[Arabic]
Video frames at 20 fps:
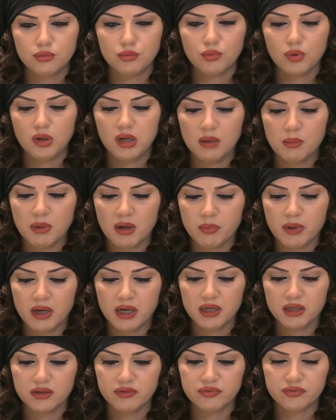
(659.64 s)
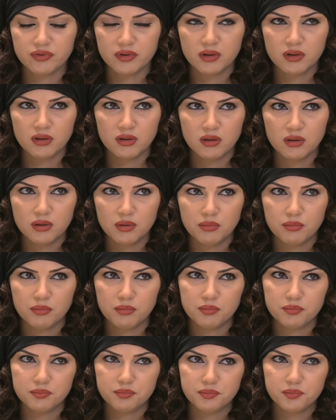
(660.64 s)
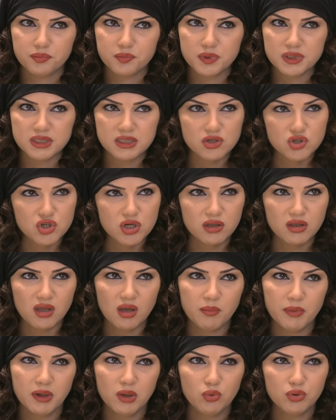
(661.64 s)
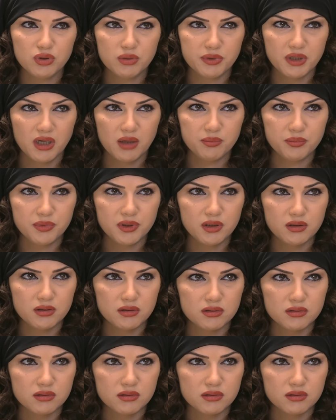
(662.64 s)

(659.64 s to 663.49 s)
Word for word: والله ما بعرف بس الشيطان ملعون ابن عمي